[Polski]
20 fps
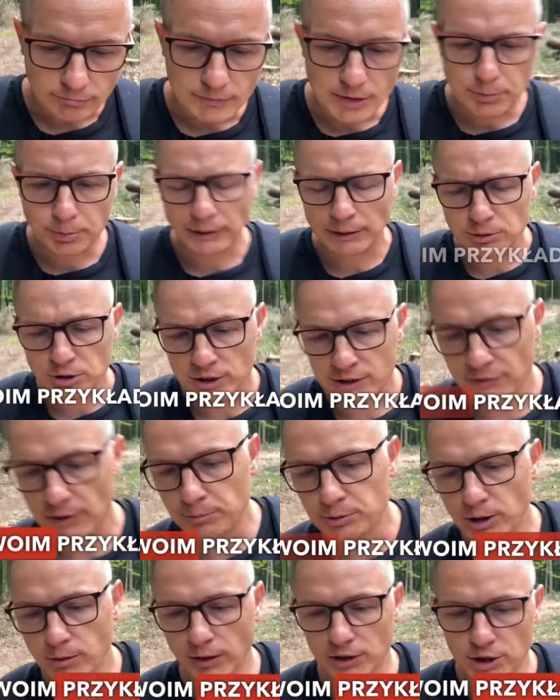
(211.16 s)
Podam Ci na swoim
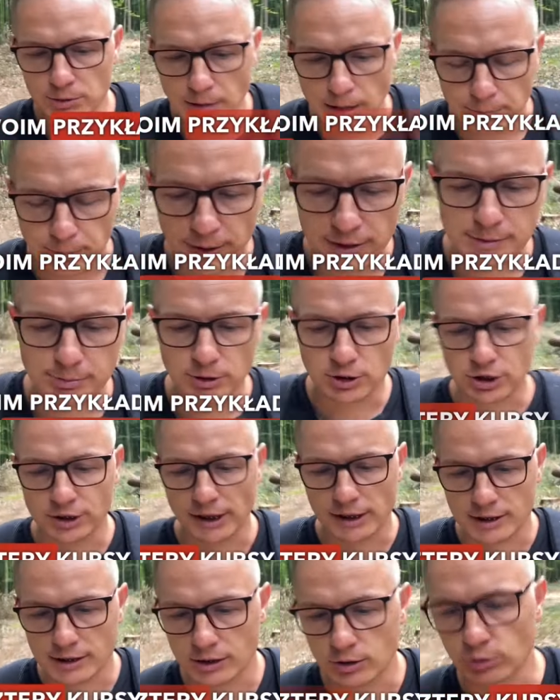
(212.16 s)
przykładzie. Mam powiedzmy
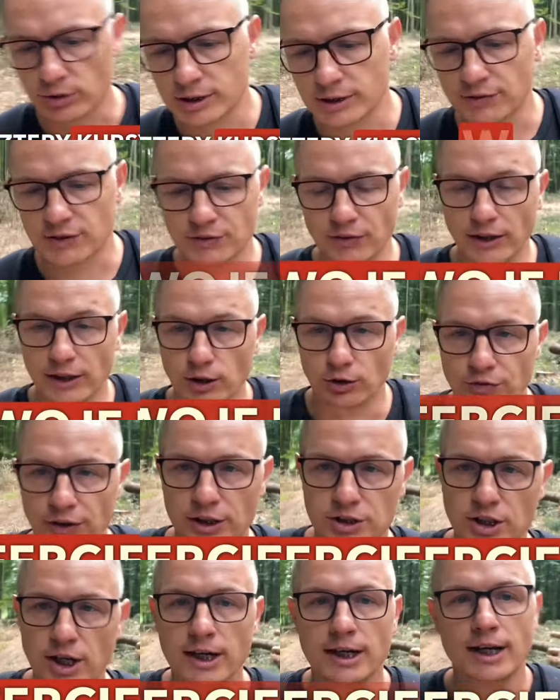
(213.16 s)
cztery kursy w swojej
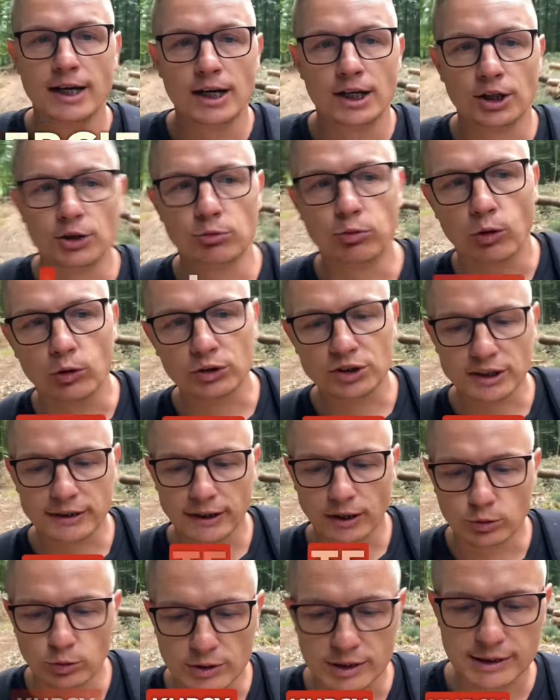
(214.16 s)
ofercie i łączę te
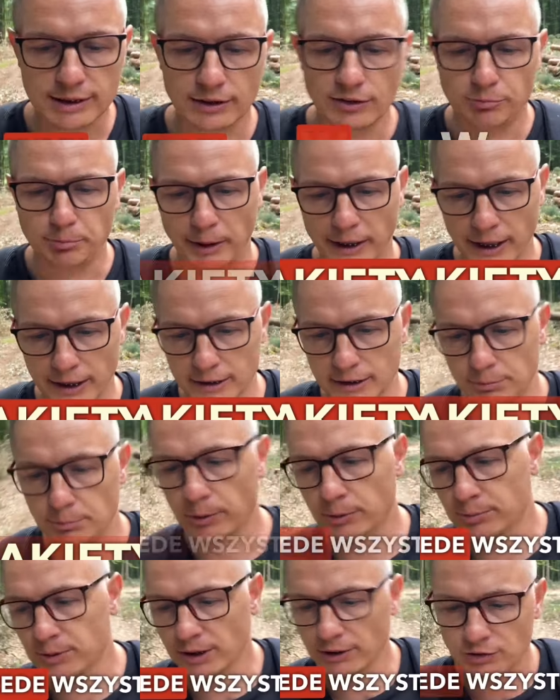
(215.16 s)
kursy w pakiety.
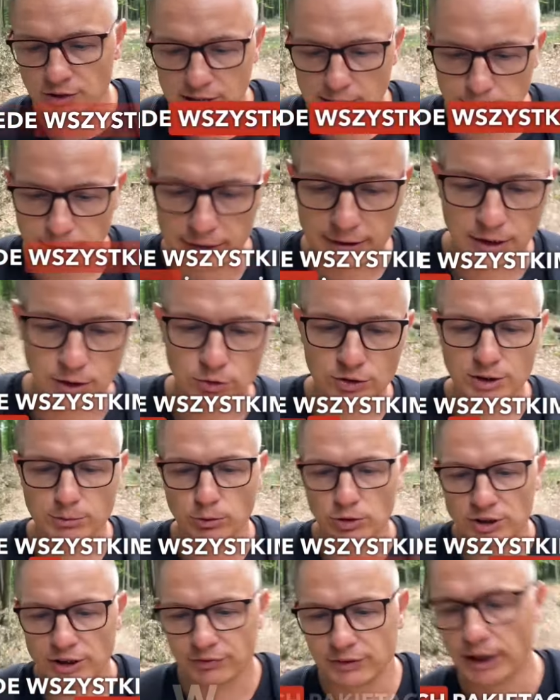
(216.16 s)
Przede wszystkim dlatego, że
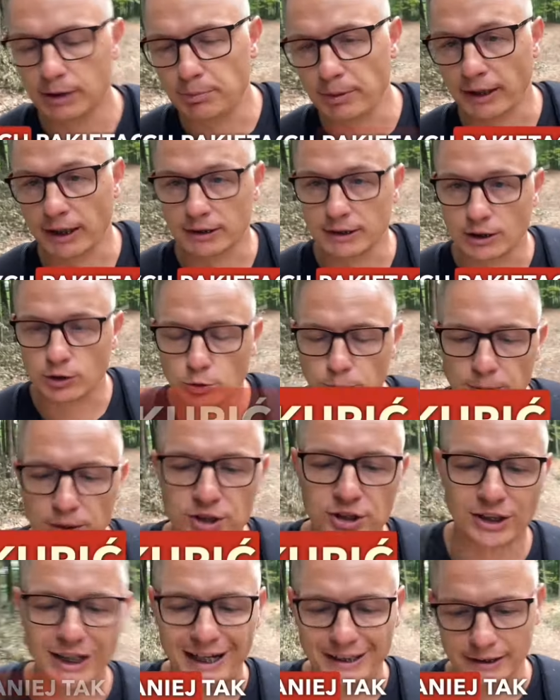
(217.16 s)
można w tych pakietach
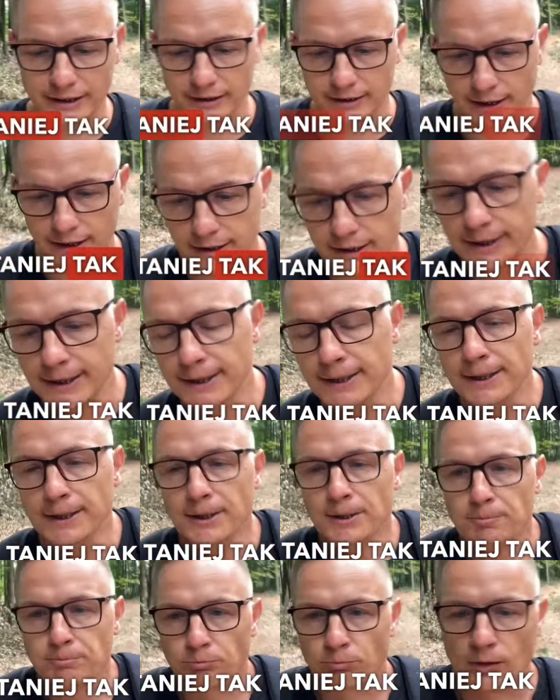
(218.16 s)
kupić taniej, tak?
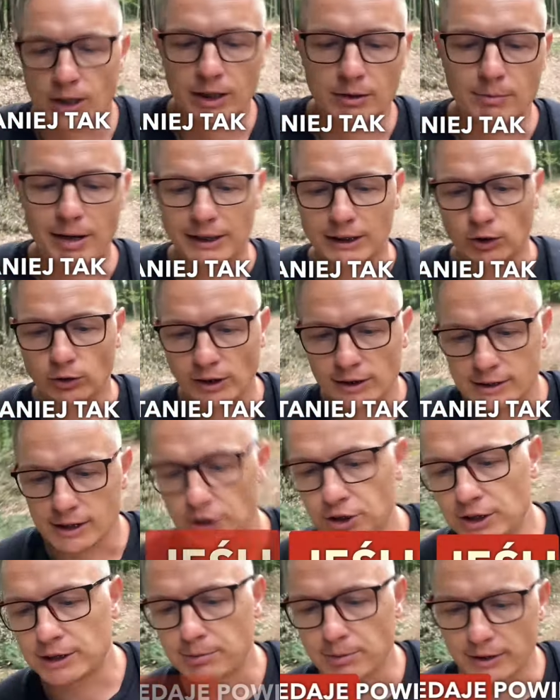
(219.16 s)
Mm, McDonald's,
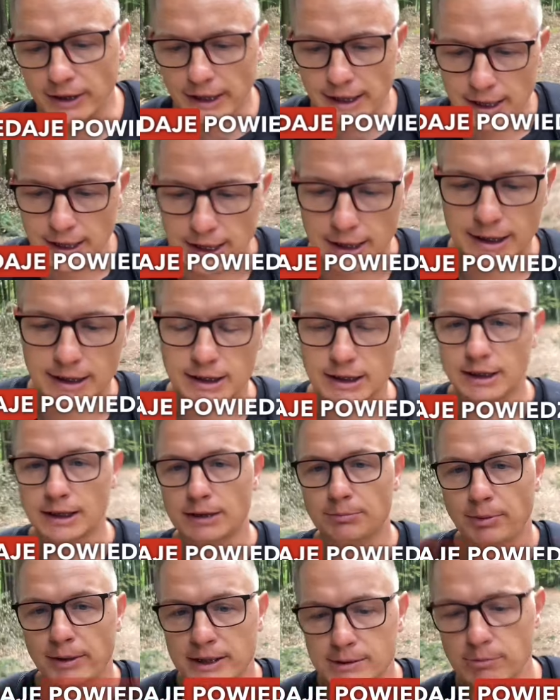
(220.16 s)
jeśli sprzedaje e,
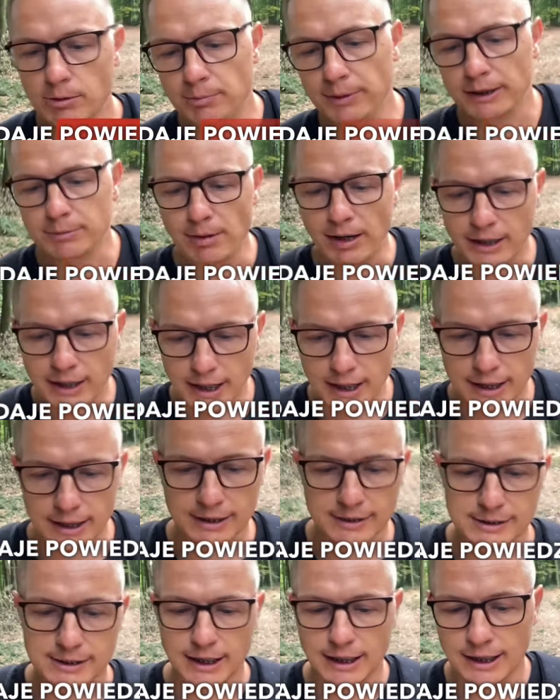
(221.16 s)
powiedzmy Big Maca
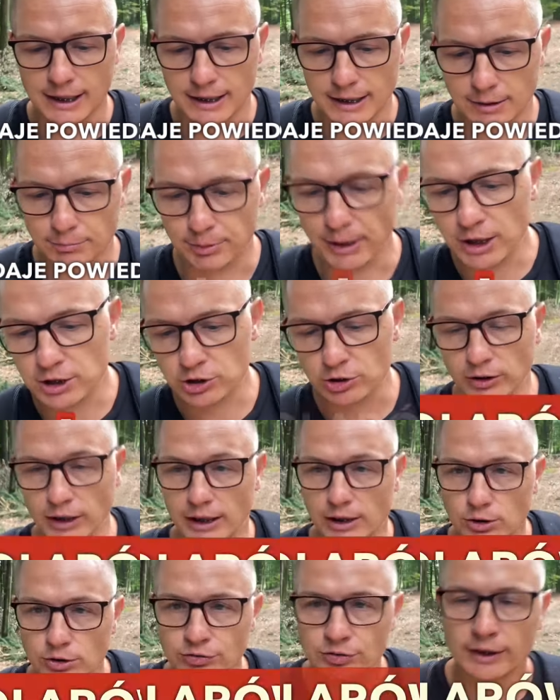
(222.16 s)
za 5
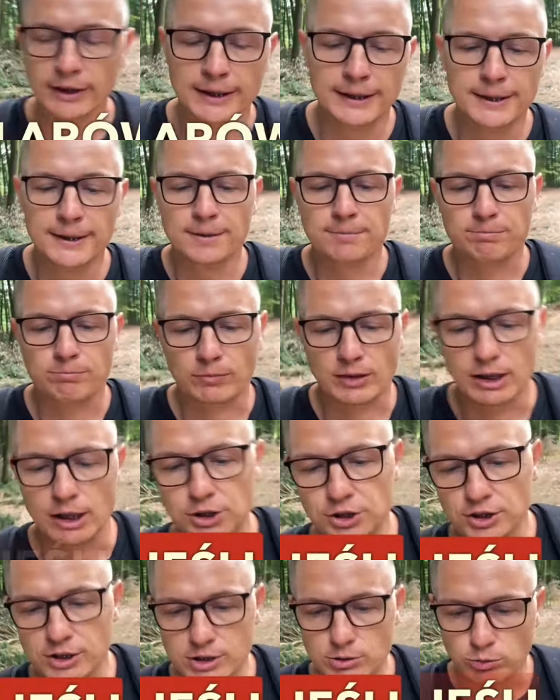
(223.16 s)
dolarów, mm,
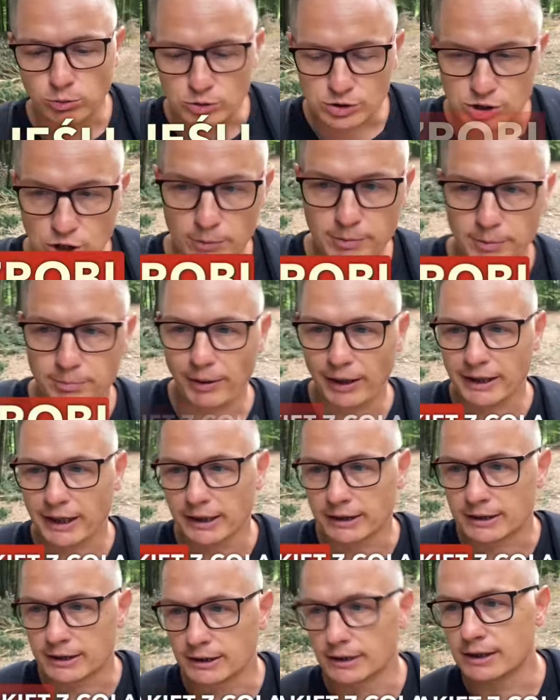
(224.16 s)
jeśli zrobi
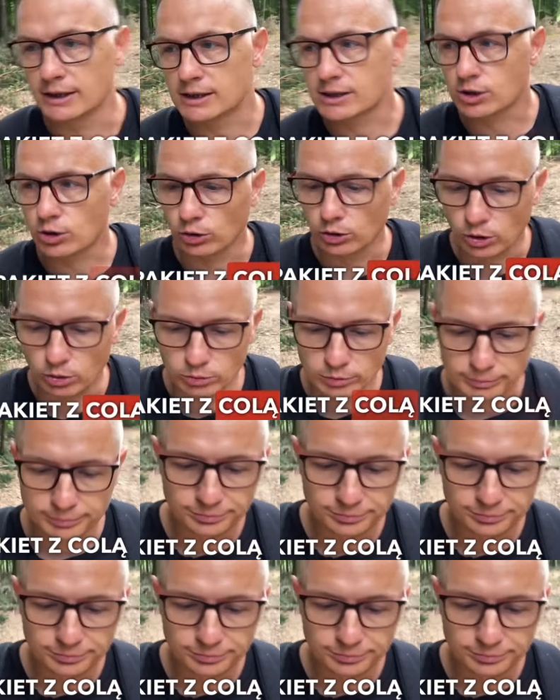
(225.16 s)
pakiet e, z kolą,